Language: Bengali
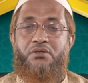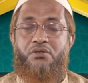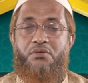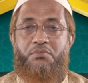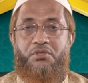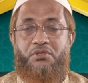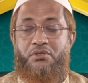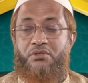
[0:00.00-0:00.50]

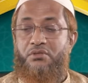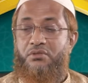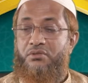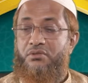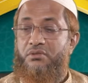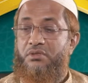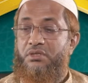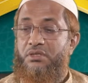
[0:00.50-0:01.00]
সুপ্রিয় দর্শক
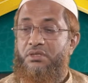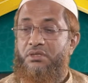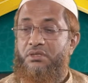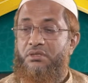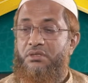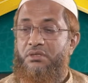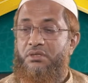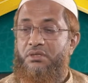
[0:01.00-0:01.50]
শ্রোতা
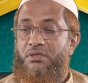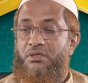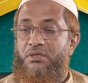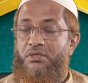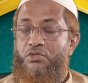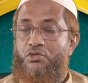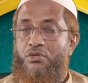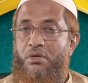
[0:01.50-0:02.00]

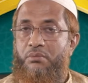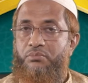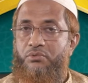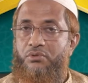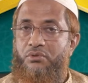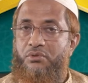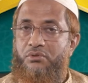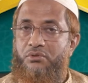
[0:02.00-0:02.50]

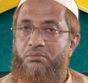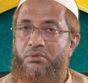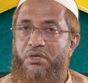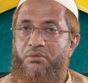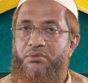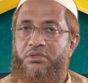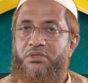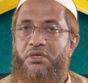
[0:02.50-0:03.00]

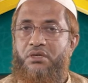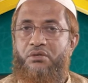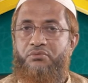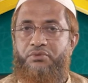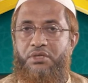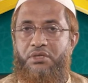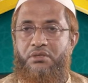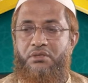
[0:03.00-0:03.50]
শব্দগতভাবে
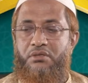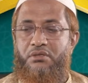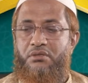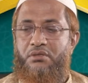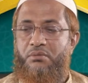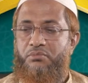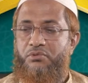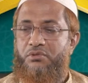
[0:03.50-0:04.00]
তারাবিহ
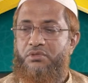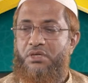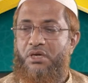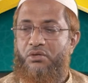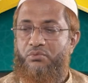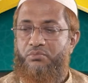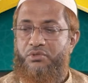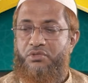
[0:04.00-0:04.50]
শব্দটি
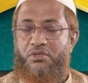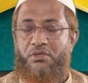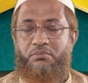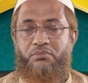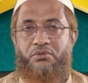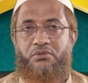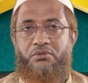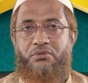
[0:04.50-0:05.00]
আরবি
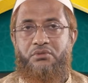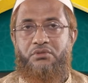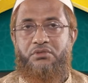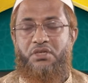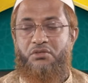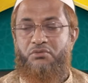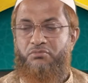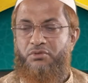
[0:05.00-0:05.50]
শব্দ
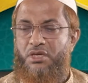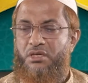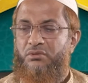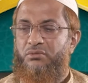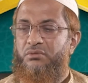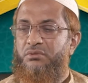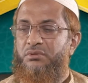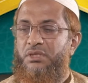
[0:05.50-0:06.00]
তার
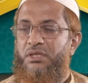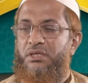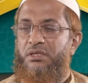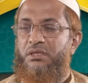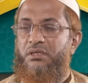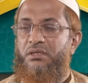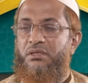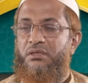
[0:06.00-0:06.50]
বিহাতুন
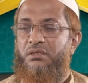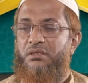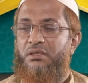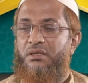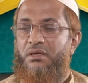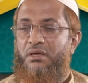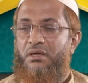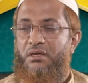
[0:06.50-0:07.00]
থেকে
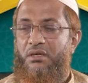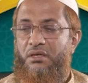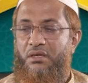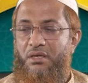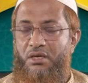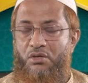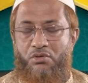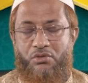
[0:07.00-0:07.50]

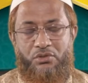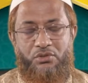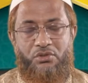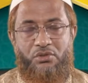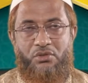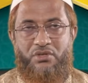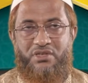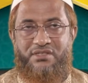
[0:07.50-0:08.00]
এর অর্থ
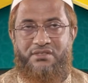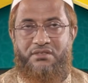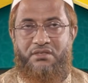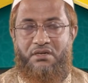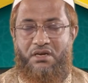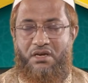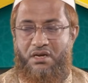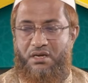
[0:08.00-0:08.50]
হলো
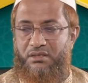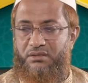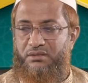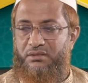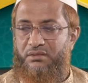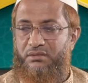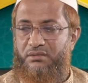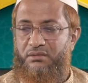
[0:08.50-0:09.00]
ইস্তেরাহাত
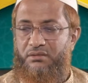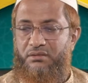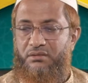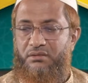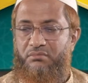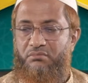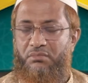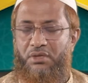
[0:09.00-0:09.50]

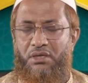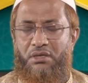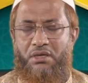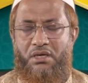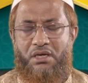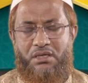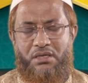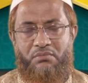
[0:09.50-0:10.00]
বা
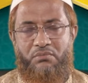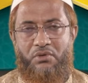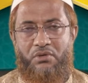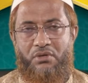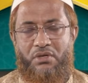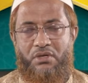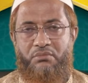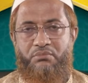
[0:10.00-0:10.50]
আরাম
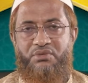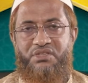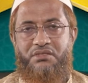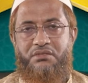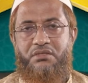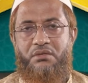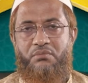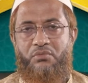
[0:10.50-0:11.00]
করা
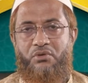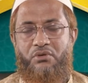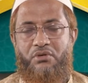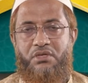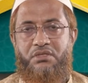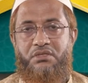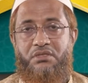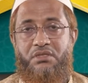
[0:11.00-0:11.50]
বিশ্রাম
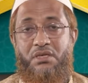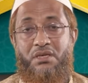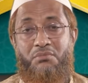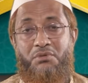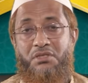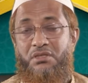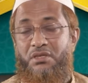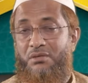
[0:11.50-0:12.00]
করা
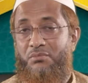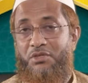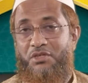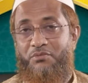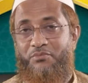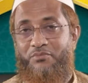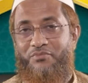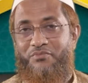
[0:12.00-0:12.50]
থেমে থেমে
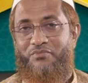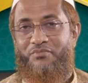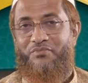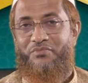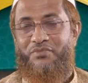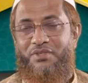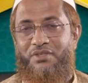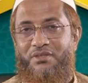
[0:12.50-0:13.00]

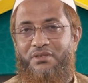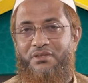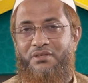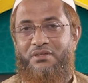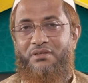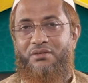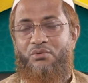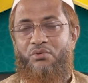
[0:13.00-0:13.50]

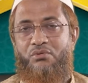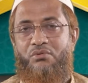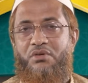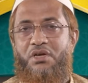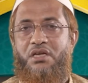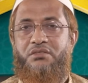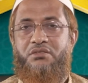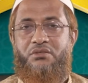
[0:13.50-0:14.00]
কোনো
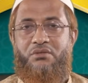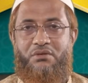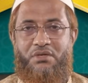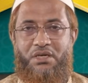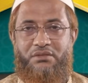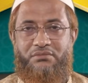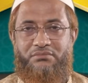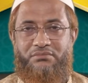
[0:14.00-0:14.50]
কাজ করা